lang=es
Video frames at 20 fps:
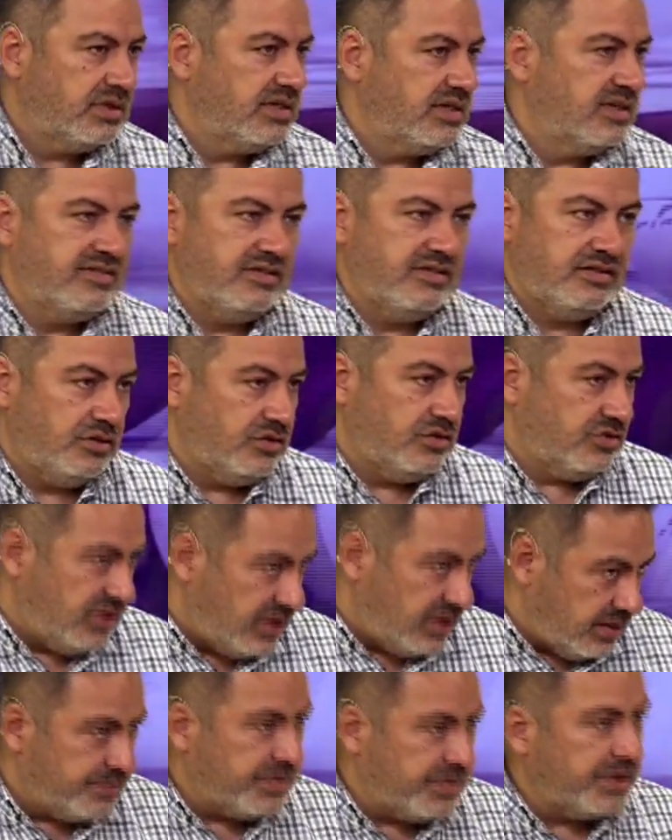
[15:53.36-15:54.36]
que existió
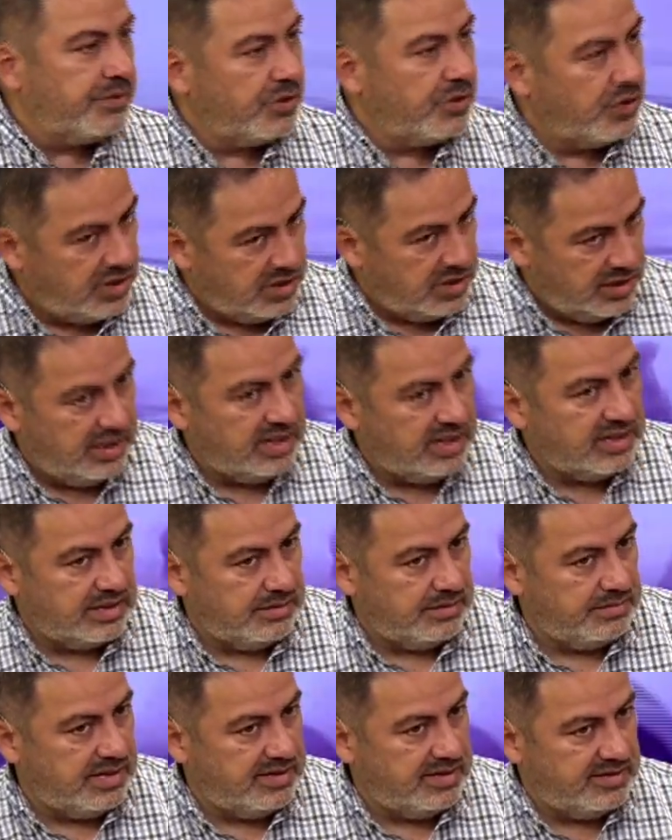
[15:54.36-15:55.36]
siempre, pero hoy en día está
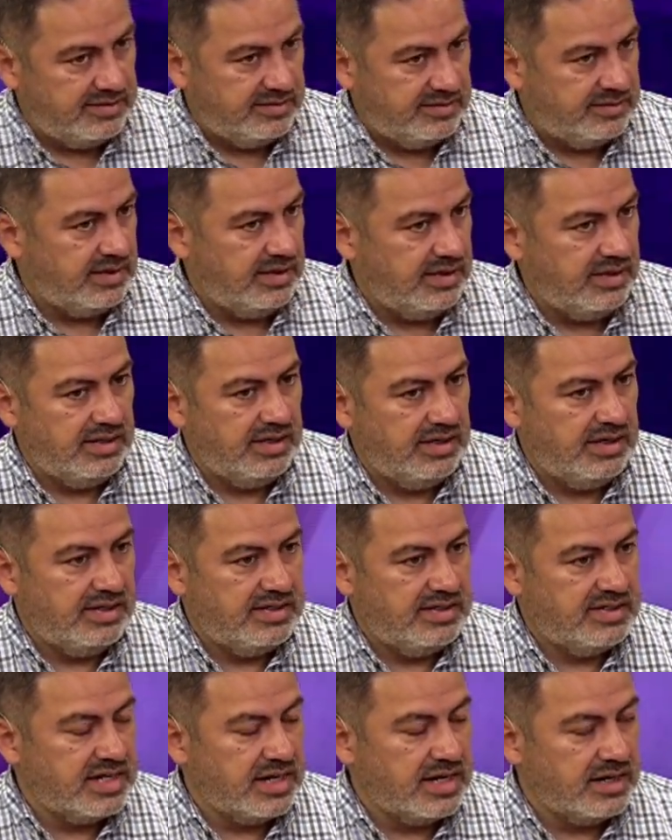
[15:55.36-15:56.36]
más en,
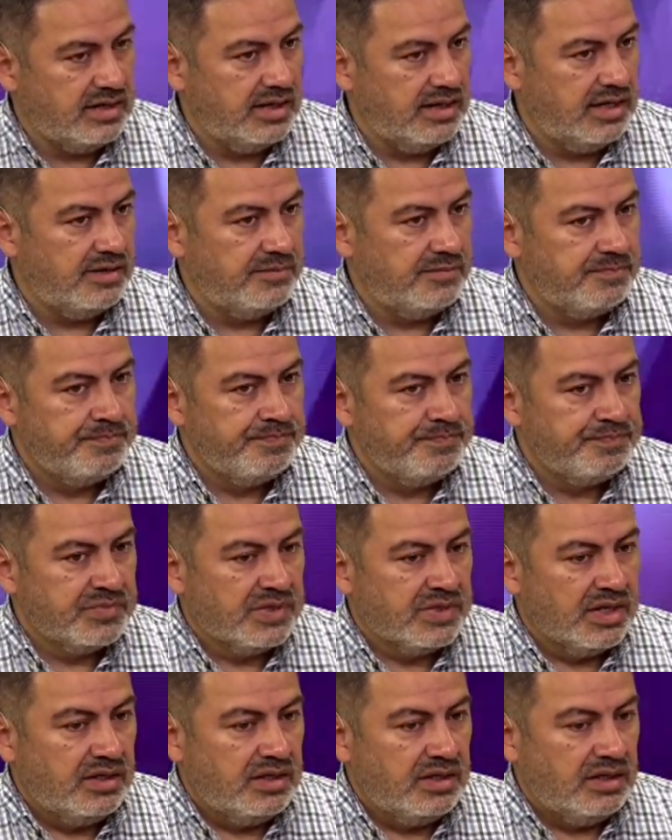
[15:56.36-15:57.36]
charla,
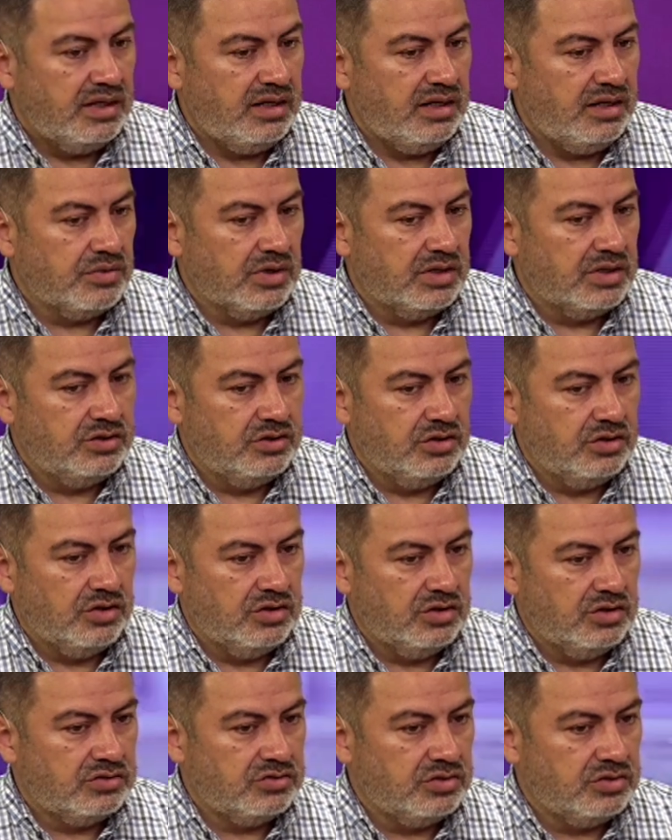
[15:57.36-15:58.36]
y
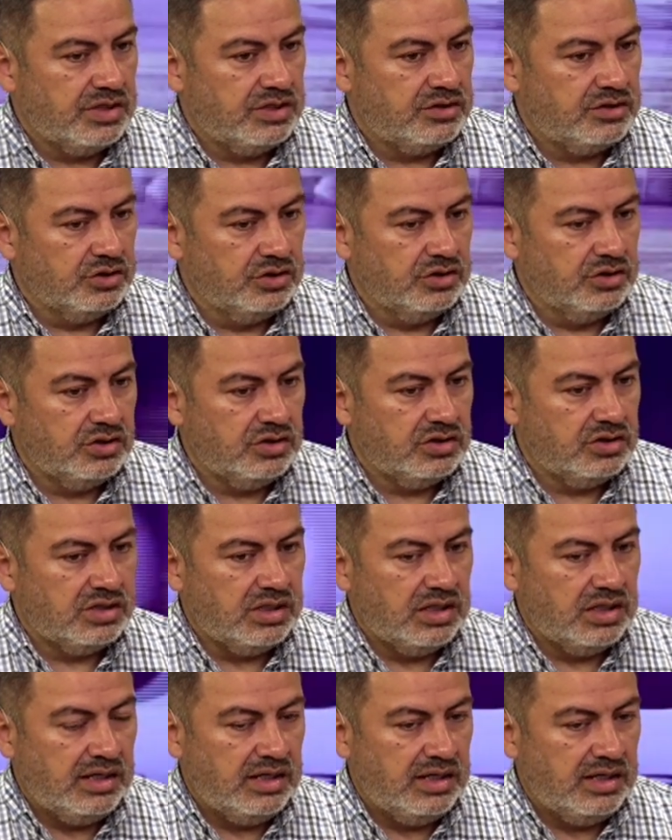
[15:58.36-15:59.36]
cuando sobre todo
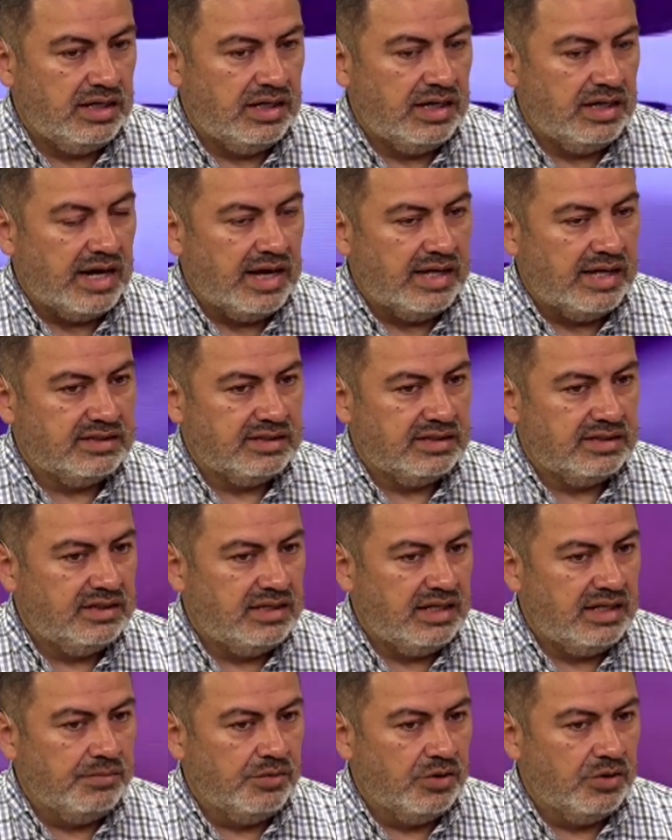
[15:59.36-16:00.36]
eh,
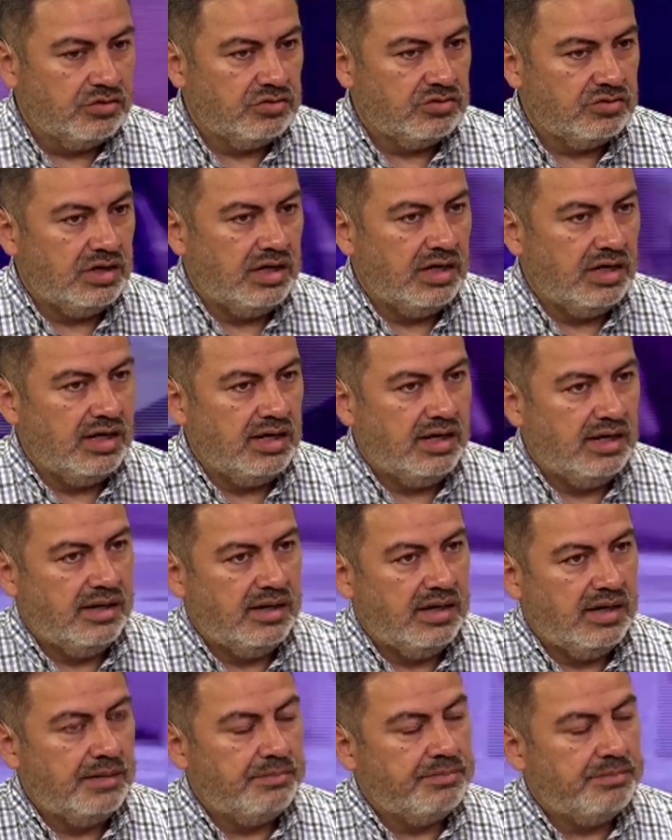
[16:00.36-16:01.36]
atendemos
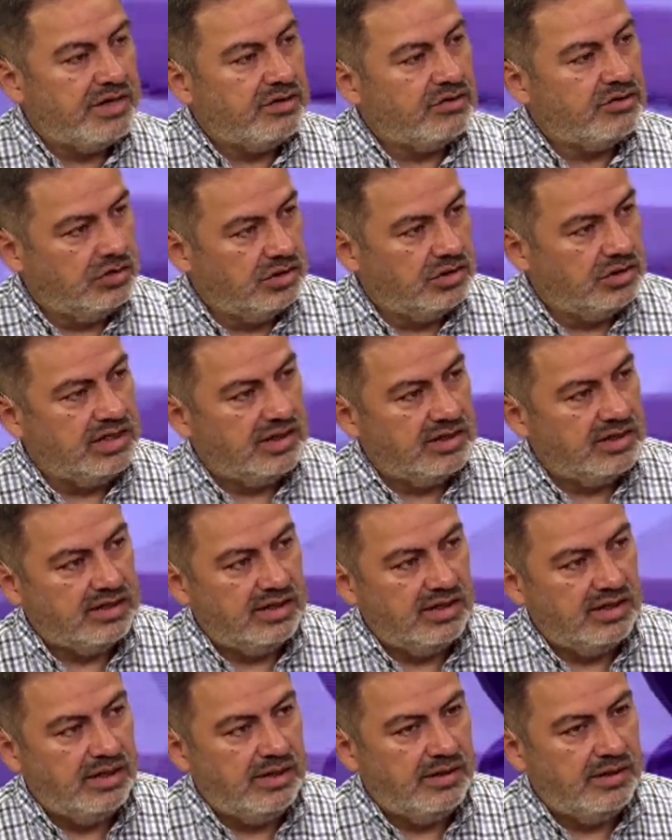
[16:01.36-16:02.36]
a personas
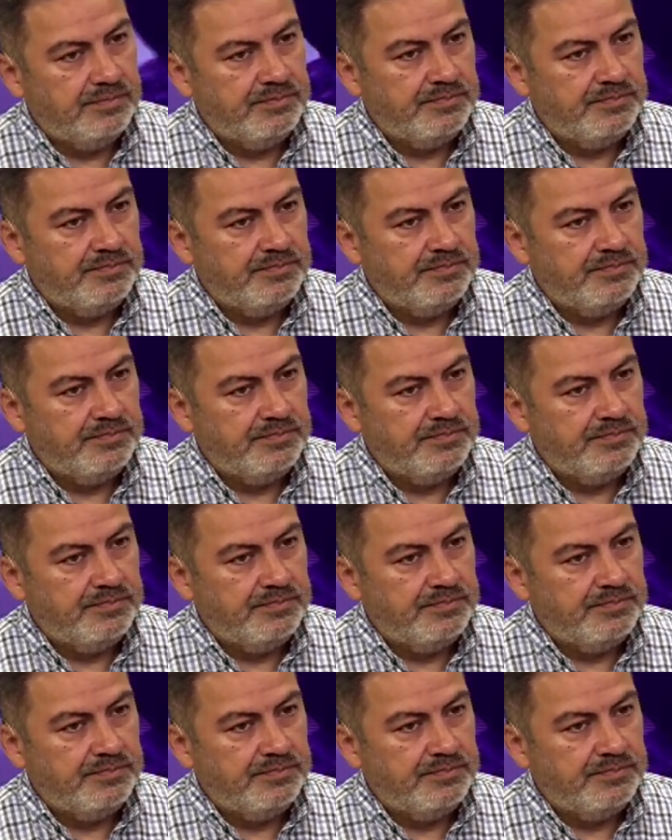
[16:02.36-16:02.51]
que